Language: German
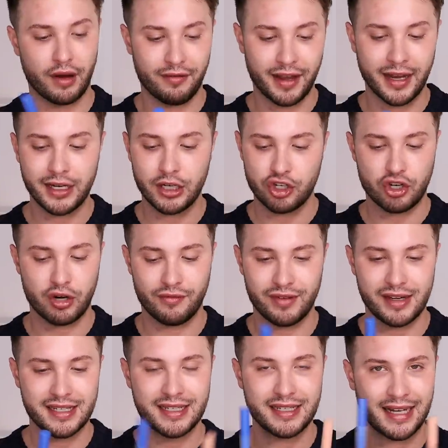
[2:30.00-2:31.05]
einer Weile schon,
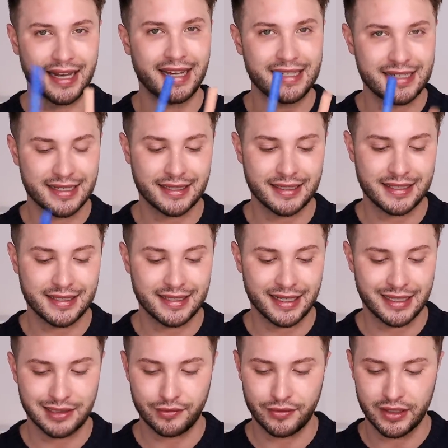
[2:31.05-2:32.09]
weil ich die richtig, richtig
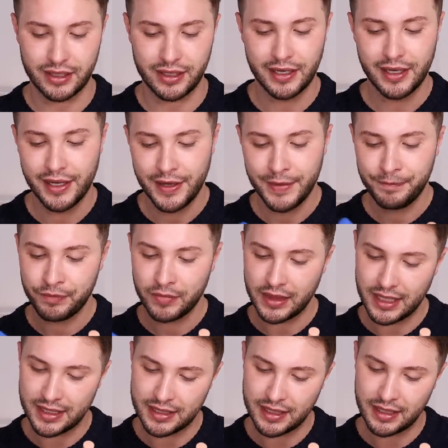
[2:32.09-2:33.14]
krass finde.
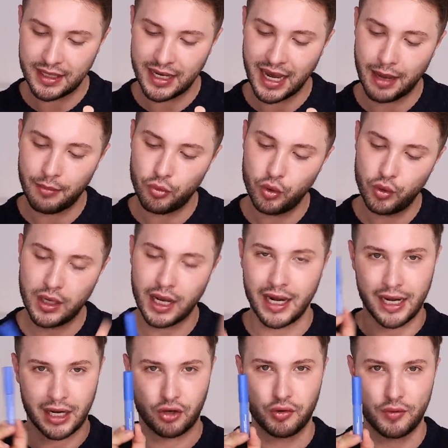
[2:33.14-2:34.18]
Das sind Camo
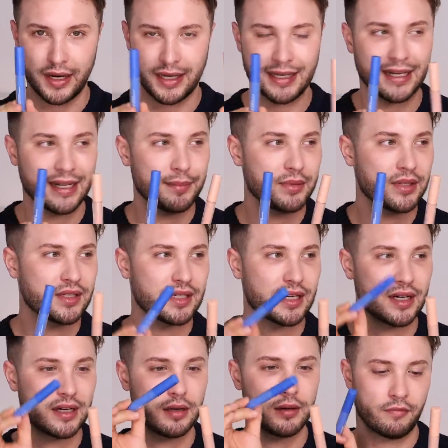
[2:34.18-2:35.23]
Color Corrector. Gibt es
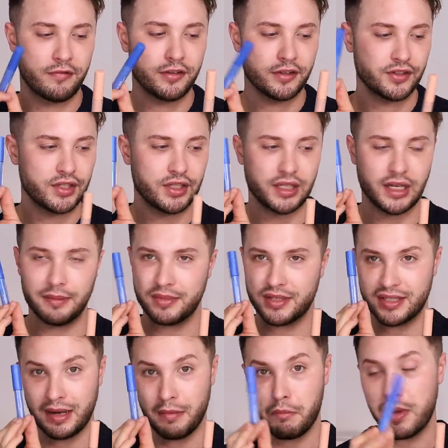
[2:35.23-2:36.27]
in Pfirsich, gibt
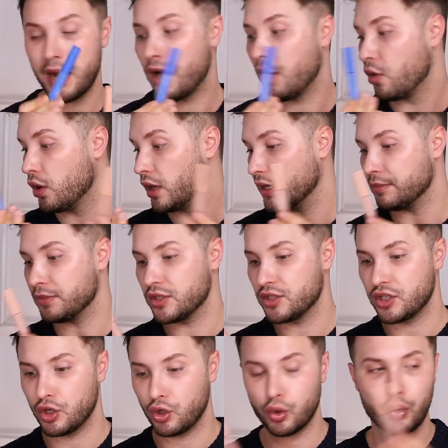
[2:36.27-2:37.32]
es in Blau, gibt
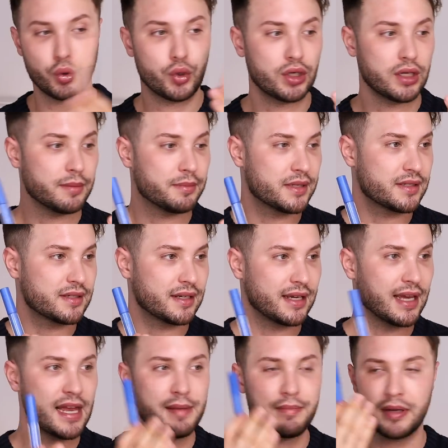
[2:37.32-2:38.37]
es in Grün, gibt es in
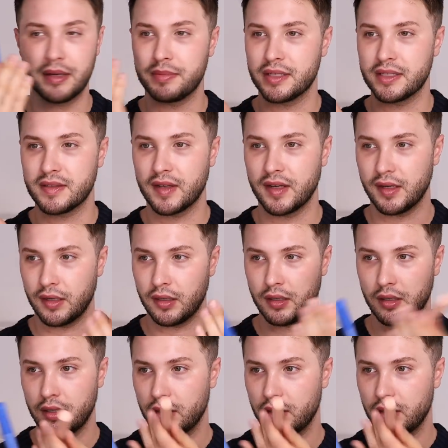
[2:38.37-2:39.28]
Gelb, gibt es in